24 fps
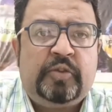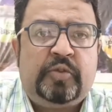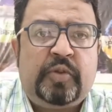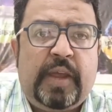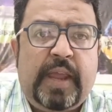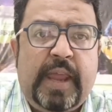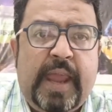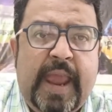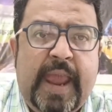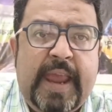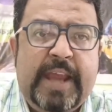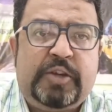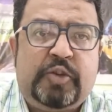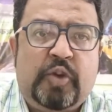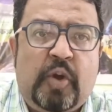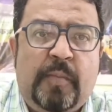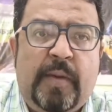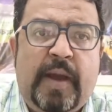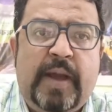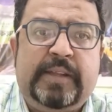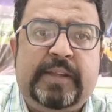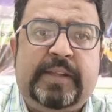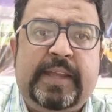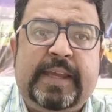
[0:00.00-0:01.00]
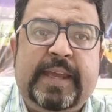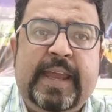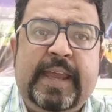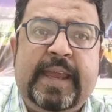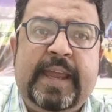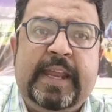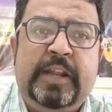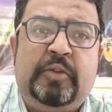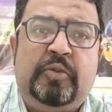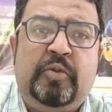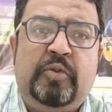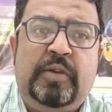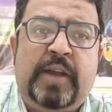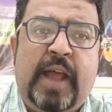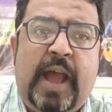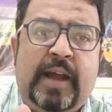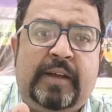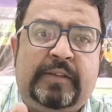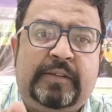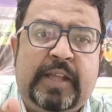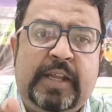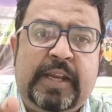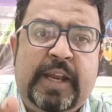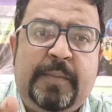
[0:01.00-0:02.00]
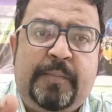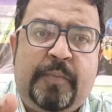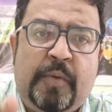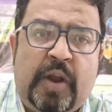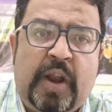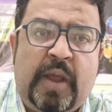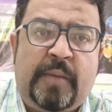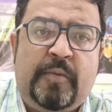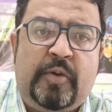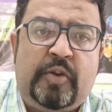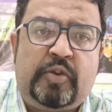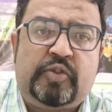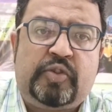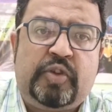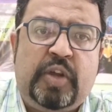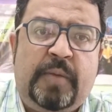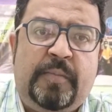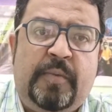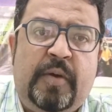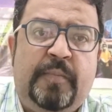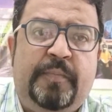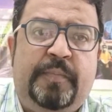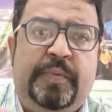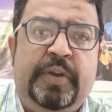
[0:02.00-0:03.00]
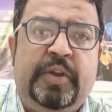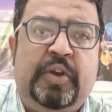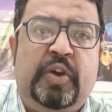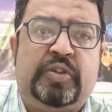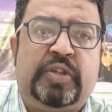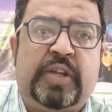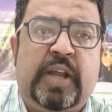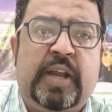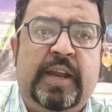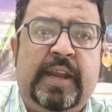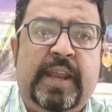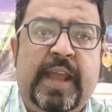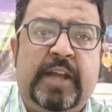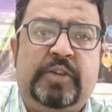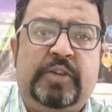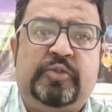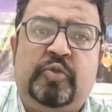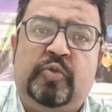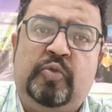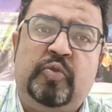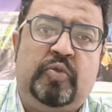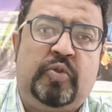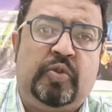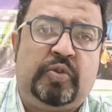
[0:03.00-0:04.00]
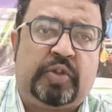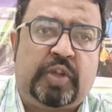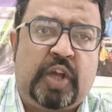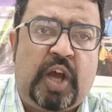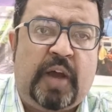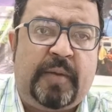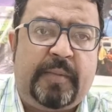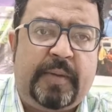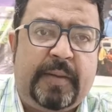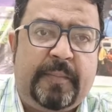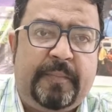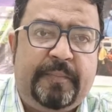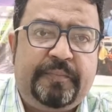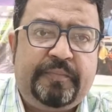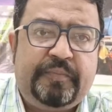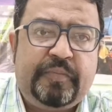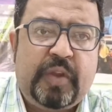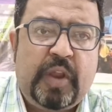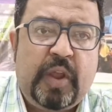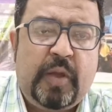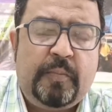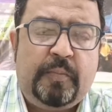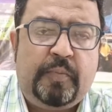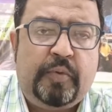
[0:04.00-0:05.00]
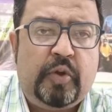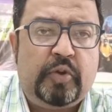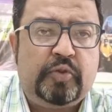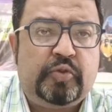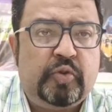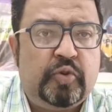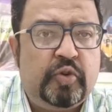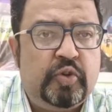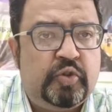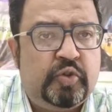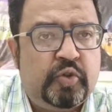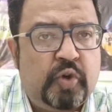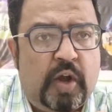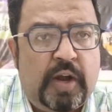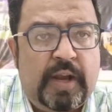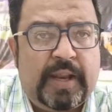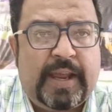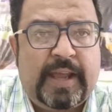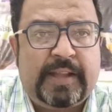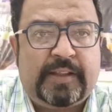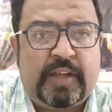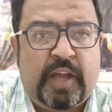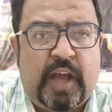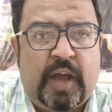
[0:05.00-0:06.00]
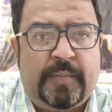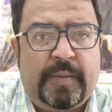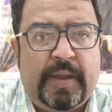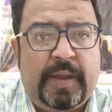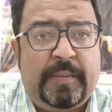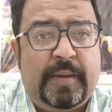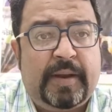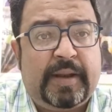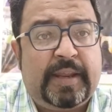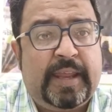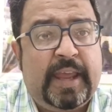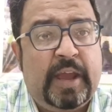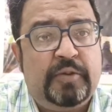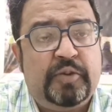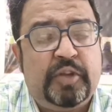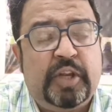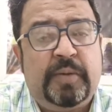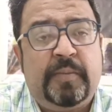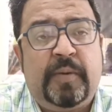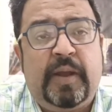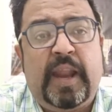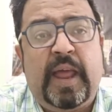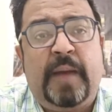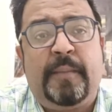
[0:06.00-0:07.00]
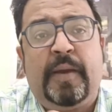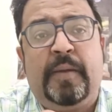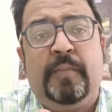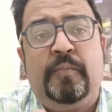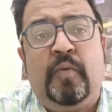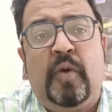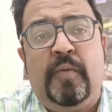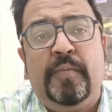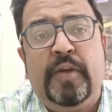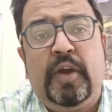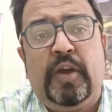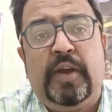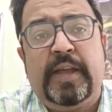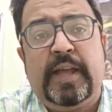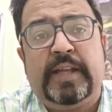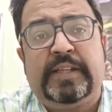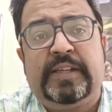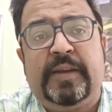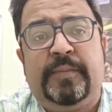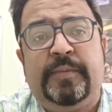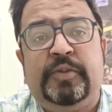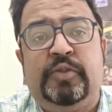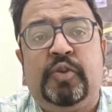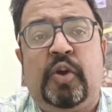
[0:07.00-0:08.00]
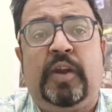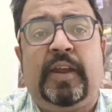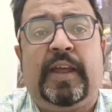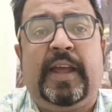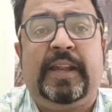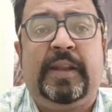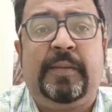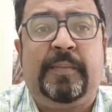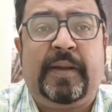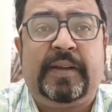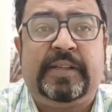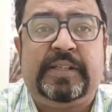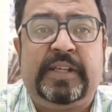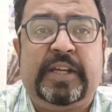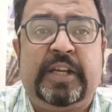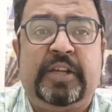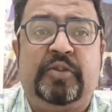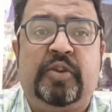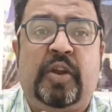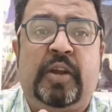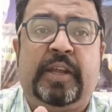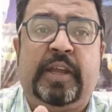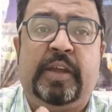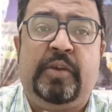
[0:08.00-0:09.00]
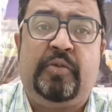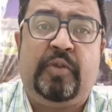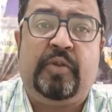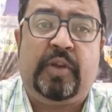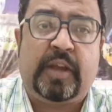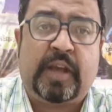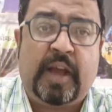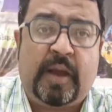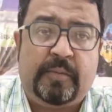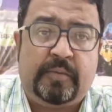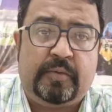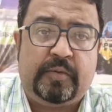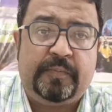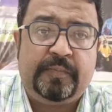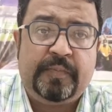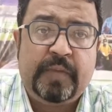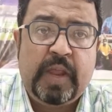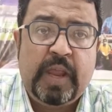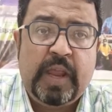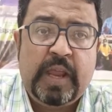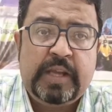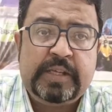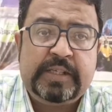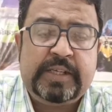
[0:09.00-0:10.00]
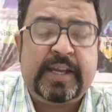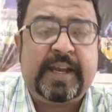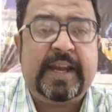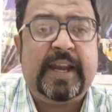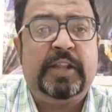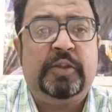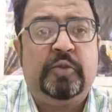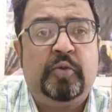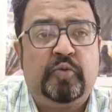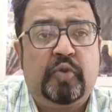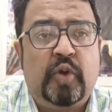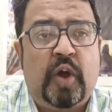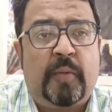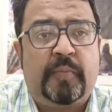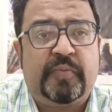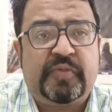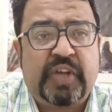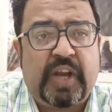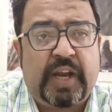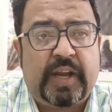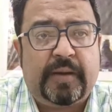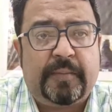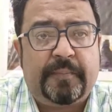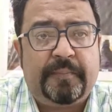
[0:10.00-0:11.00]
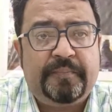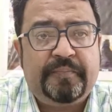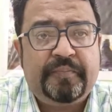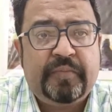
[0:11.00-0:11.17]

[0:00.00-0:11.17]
তো এই সময় থেকে কিন্তু ডাক্তারের পরামর্শ এবং প্রিকশন নেওয়া শুরু করতে হবে প্রচুর জল খেতে হবে এবার কেউ যদি বলে আমার বমি হয়ে যাচ্ছে আমি জল খেতে পারছি না জল কী করে খাবো সেখানে দুটো অপশান